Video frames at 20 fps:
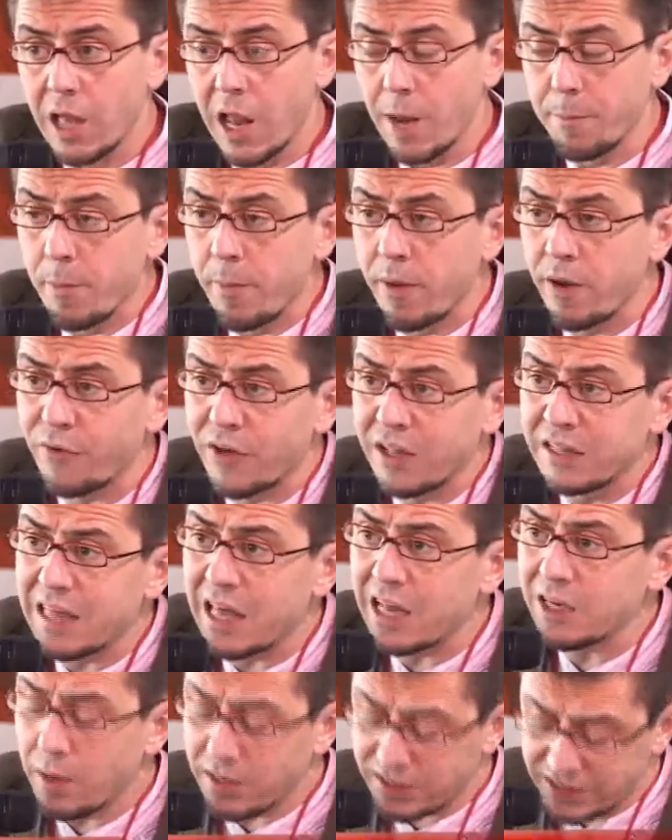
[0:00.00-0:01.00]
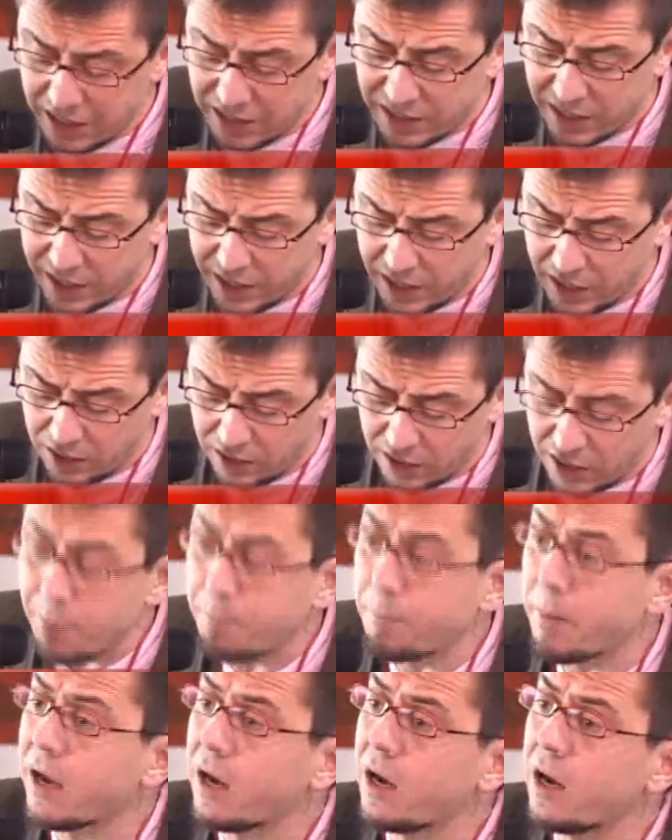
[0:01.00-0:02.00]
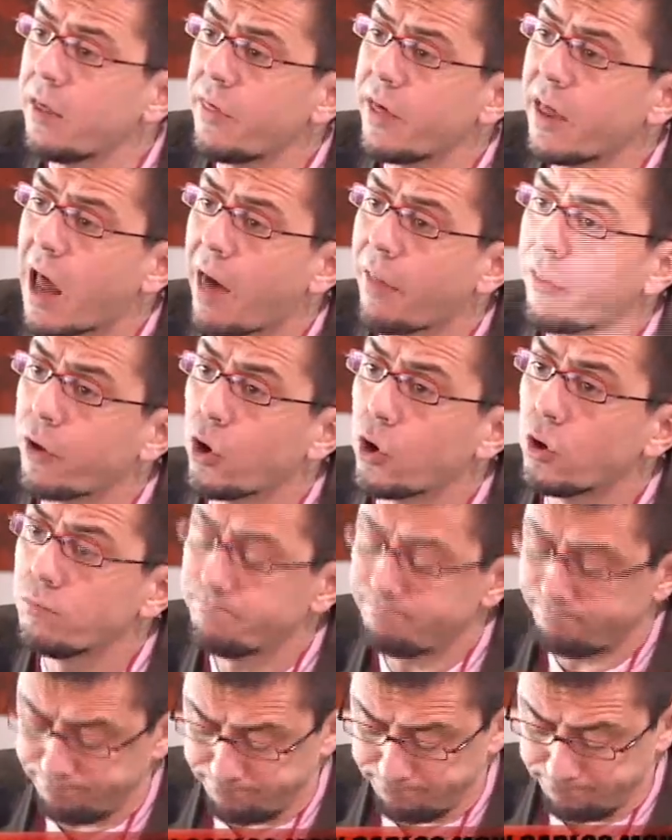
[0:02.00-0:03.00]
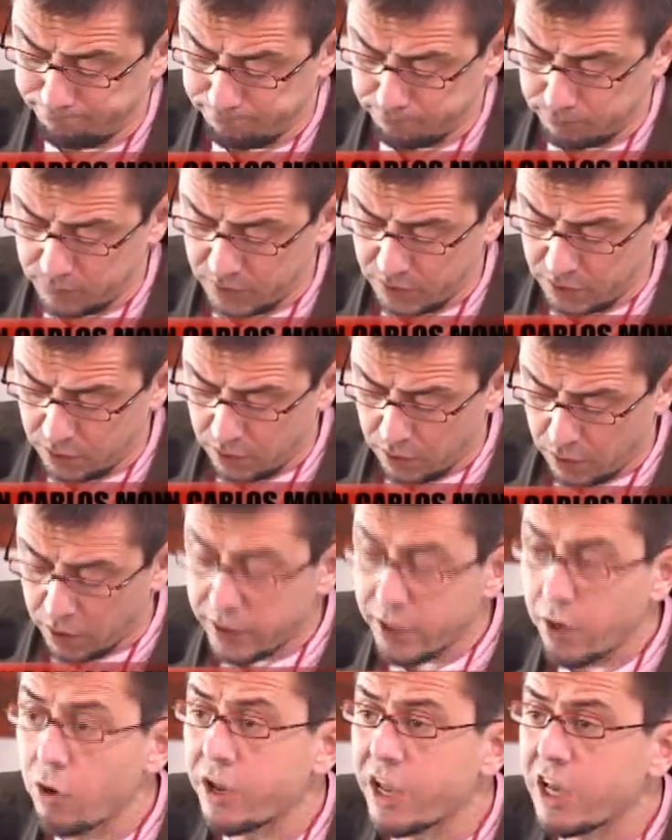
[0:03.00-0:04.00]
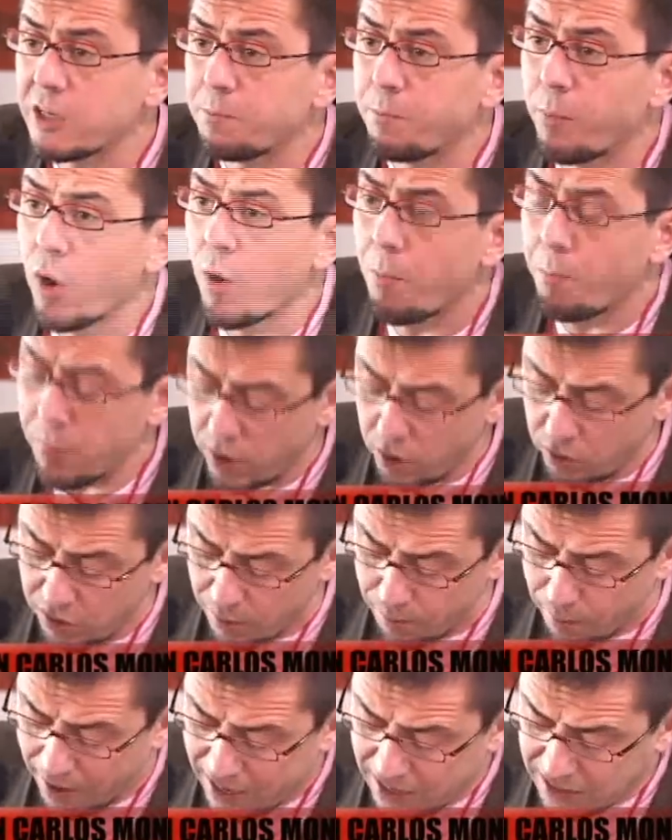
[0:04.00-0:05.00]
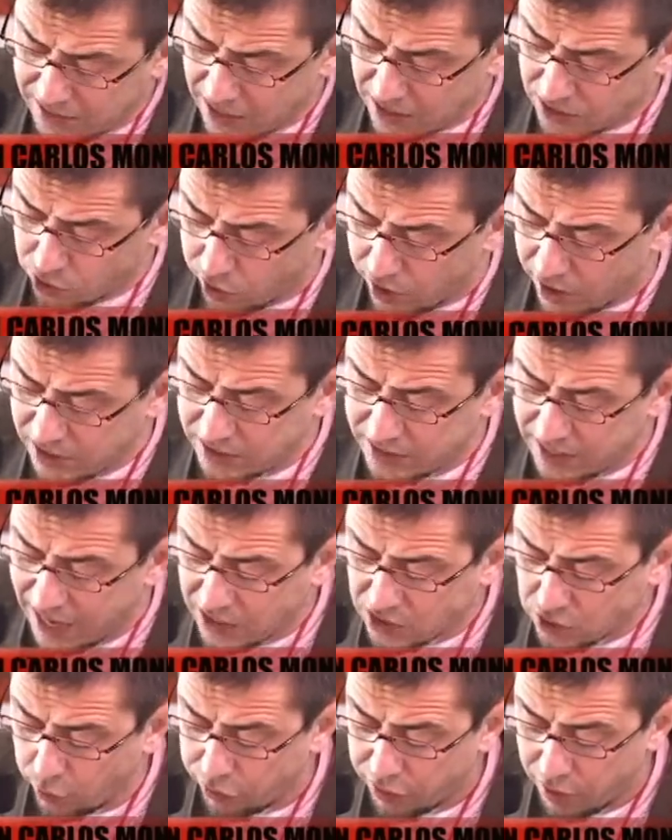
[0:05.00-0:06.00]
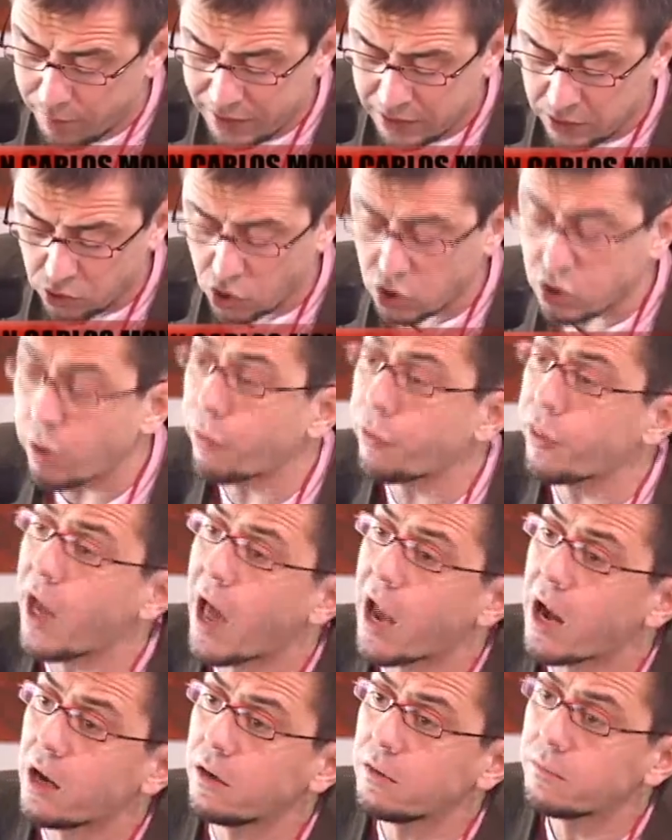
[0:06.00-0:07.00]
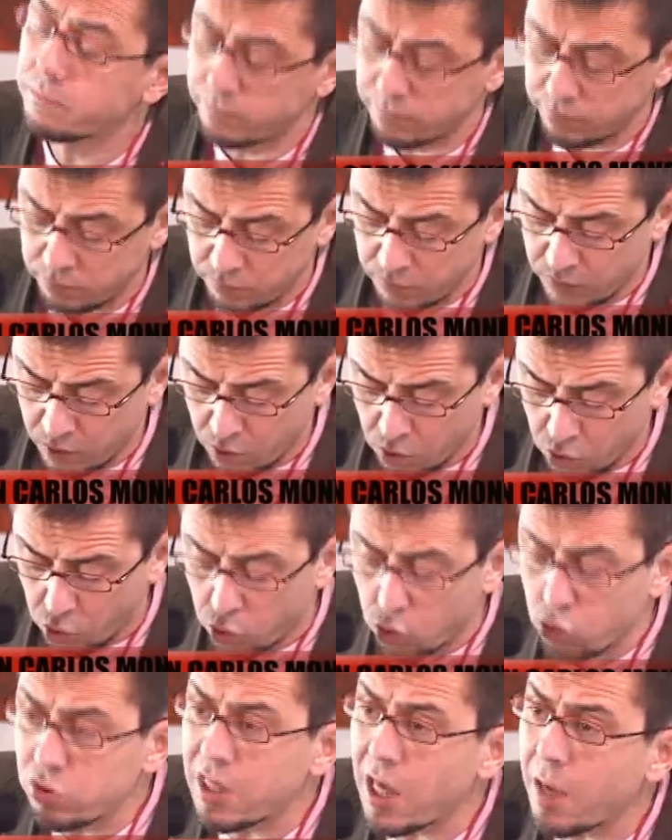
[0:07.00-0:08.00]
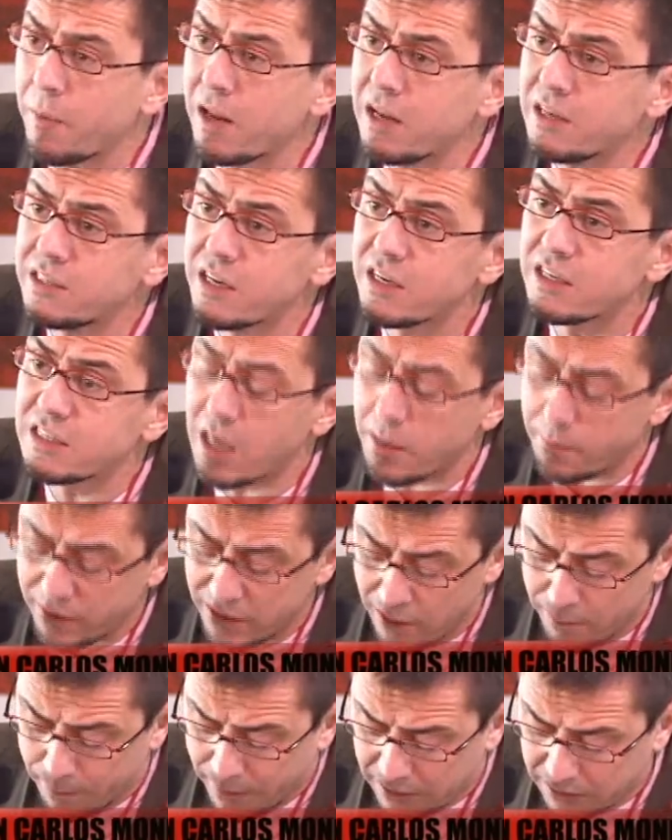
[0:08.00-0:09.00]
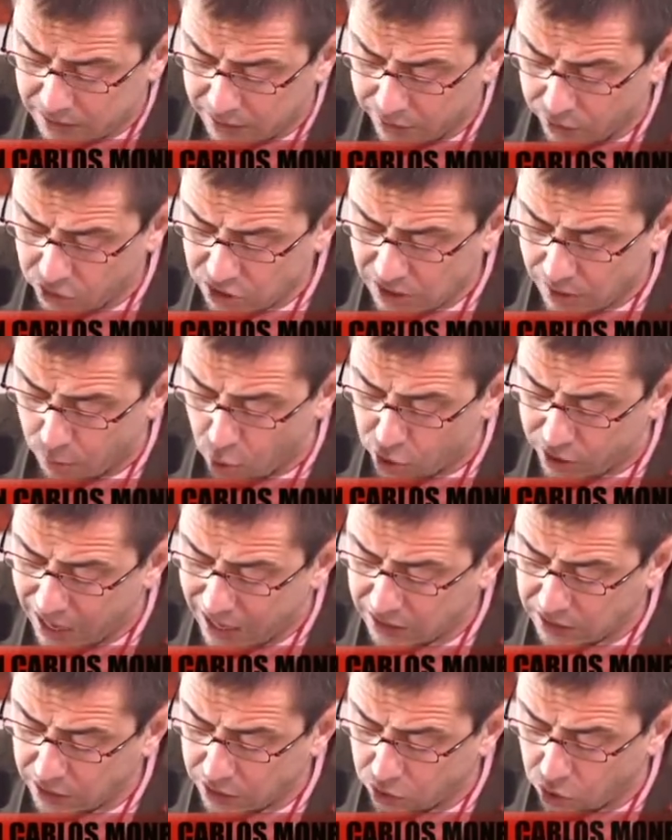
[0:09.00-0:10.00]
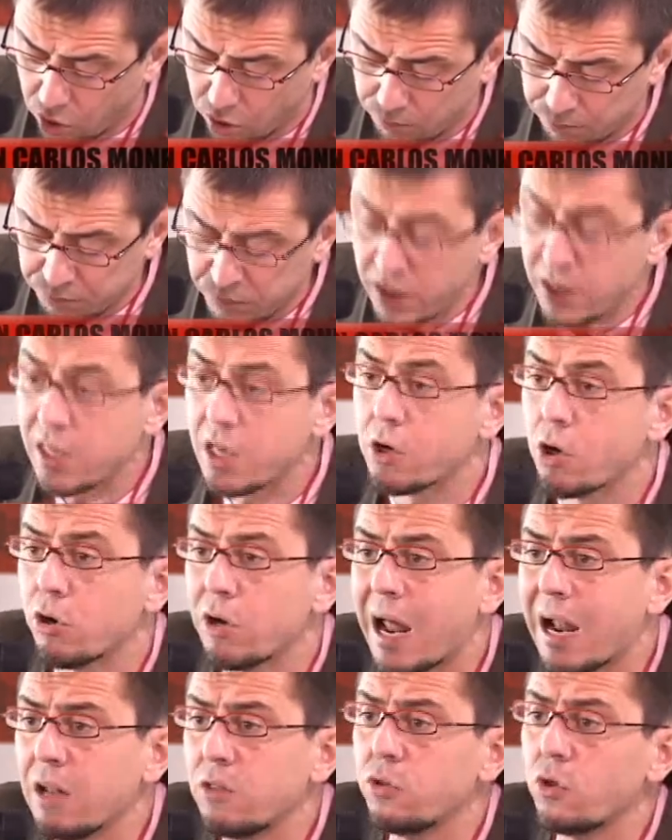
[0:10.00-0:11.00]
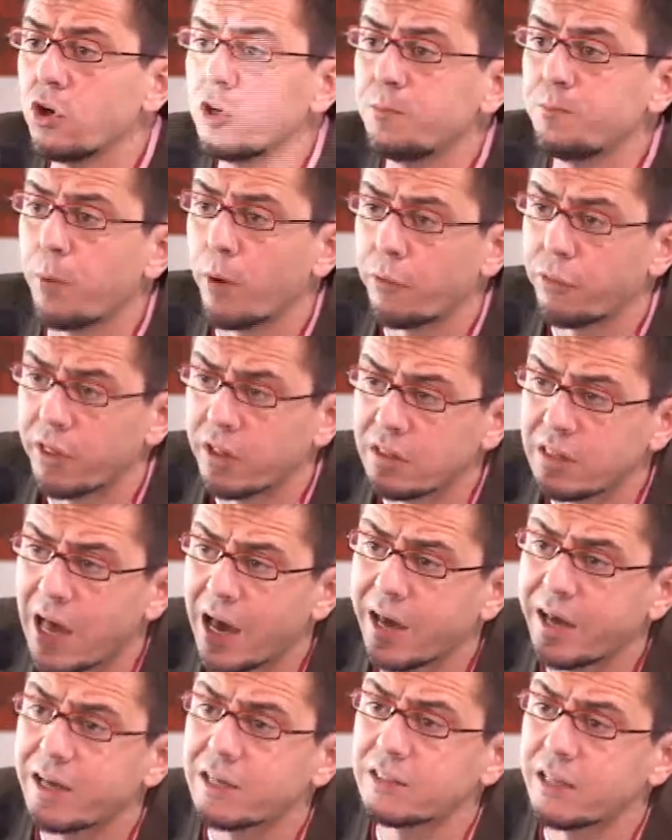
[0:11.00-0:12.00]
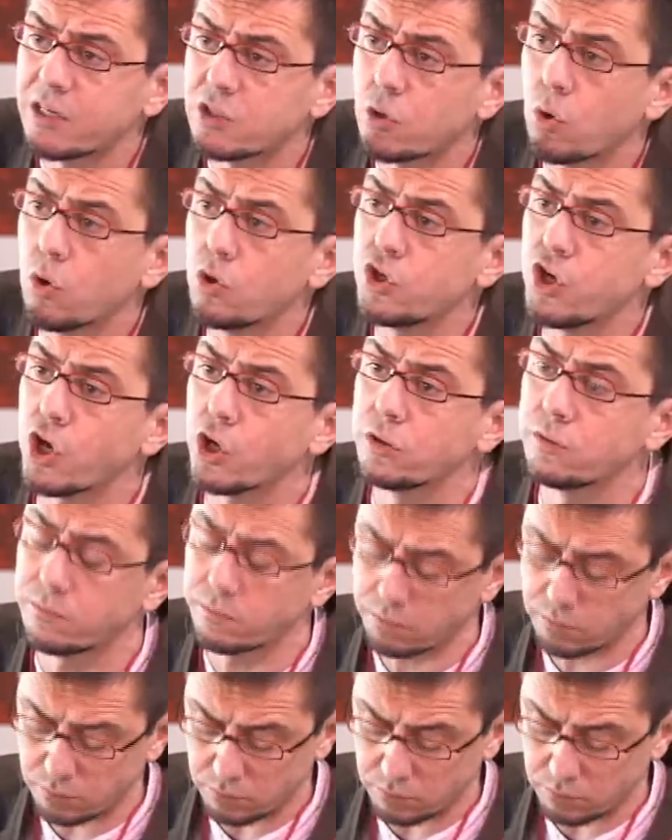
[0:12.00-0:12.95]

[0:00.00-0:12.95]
El primer fantasma es el del hiperliderazgo. Creo que es propio de países con escaso cemento social, con un débil sistema de partidos democrático y con altos porcentajes de exclusión.